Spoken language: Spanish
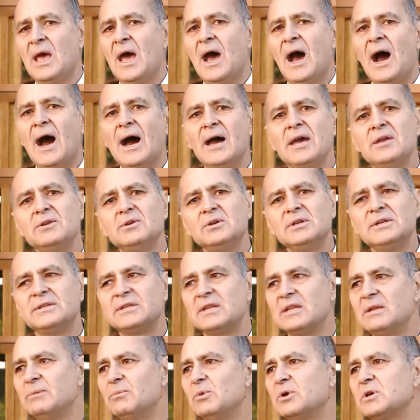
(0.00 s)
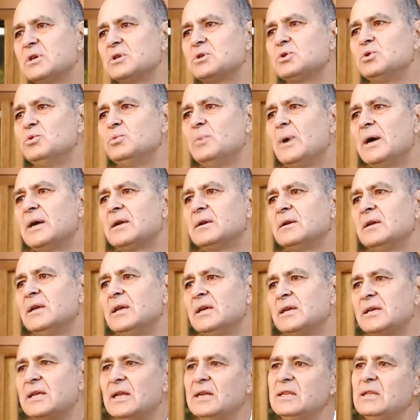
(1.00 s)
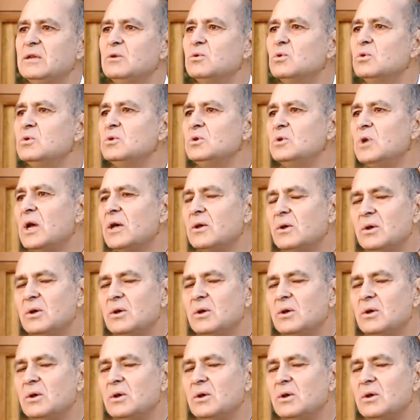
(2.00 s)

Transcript: A ello le tenemos que sumar que en ningún,